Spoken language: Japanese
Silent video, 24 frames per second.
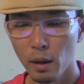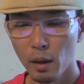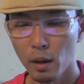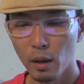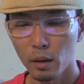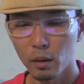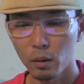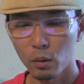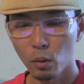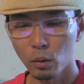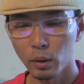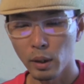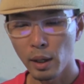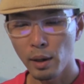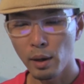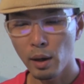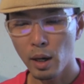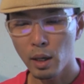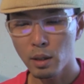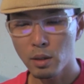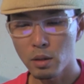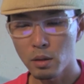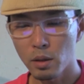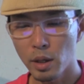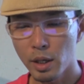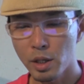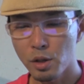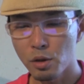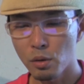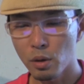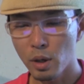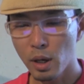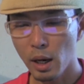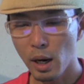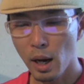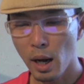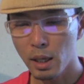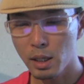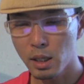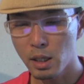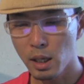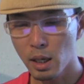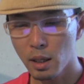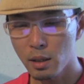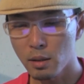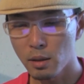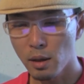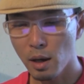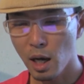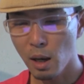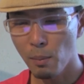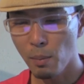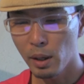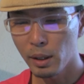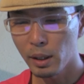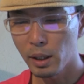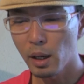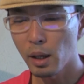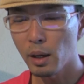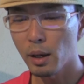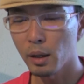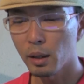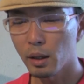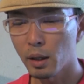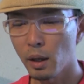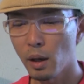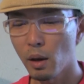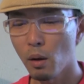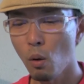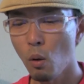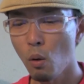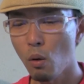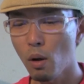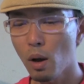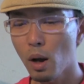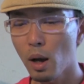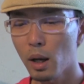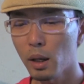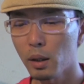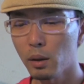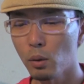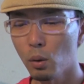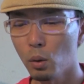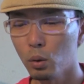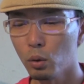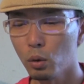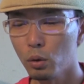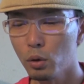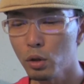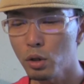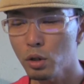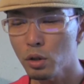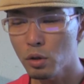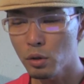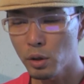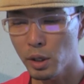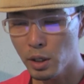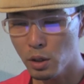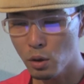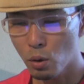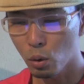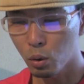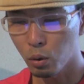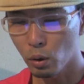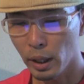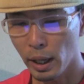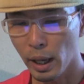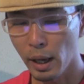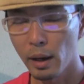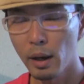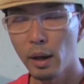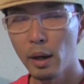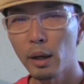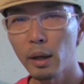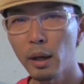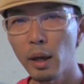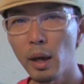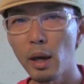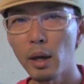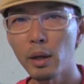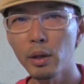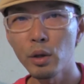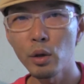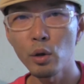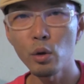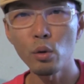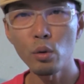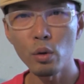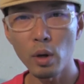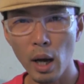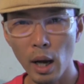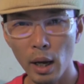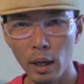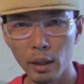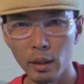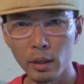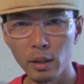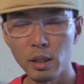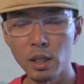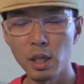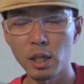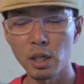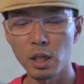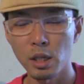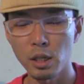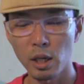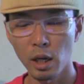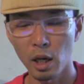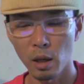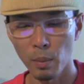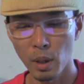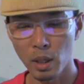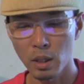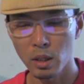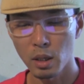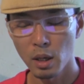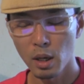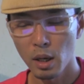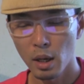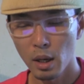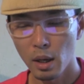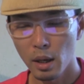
7月下旬から8月半ばにかけて北海道のルスツリゾートで計9回実施されます。